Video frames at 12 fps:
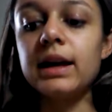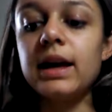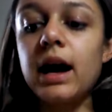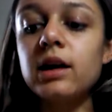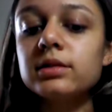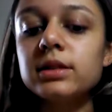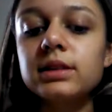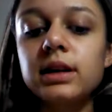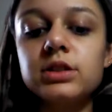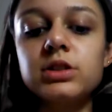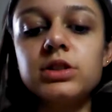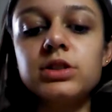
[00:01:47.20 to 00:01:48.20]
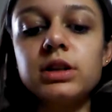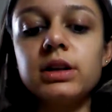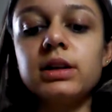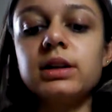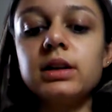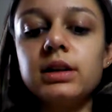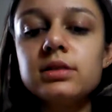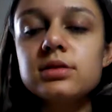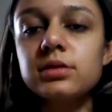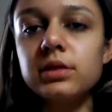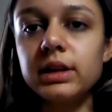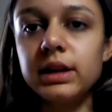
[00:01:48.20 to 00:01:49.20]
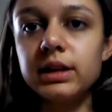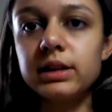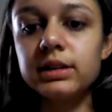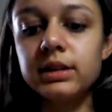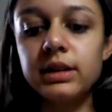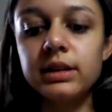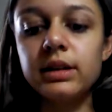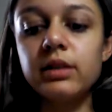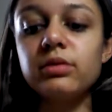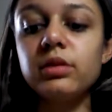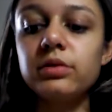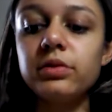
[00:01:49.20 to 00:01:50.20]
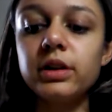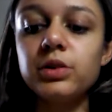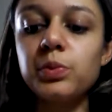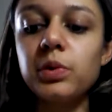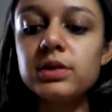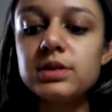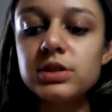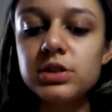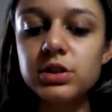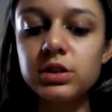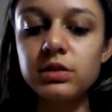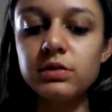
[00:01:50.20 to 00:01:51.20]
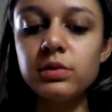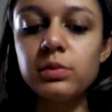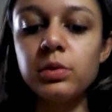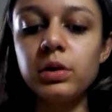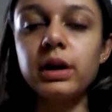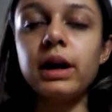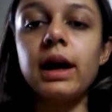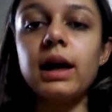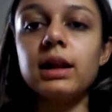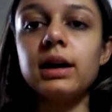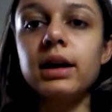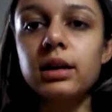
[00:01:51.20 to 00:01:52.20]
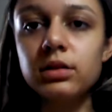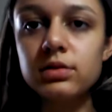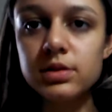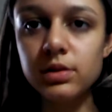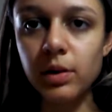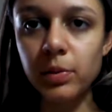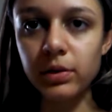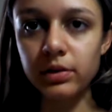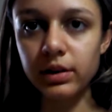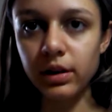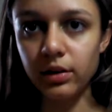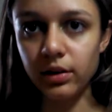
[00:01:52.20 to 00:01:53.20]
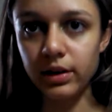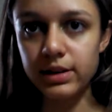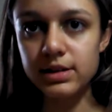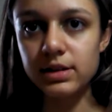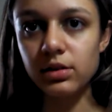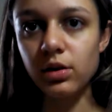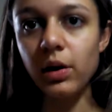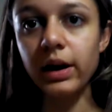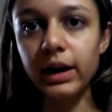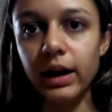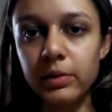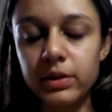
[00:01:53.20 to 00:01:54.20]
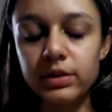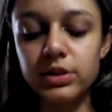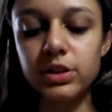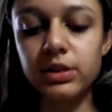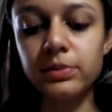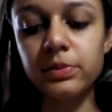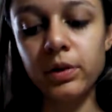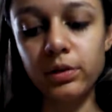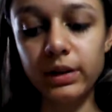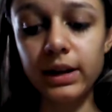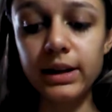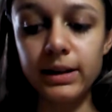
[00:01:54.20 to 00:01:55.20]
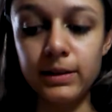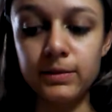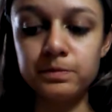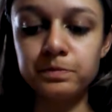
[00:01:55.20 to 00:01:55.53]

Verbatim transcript: E a alta taxa de insulina teve um efeito positivo porque ela reduziu a proteólise ou a quebra de proteína.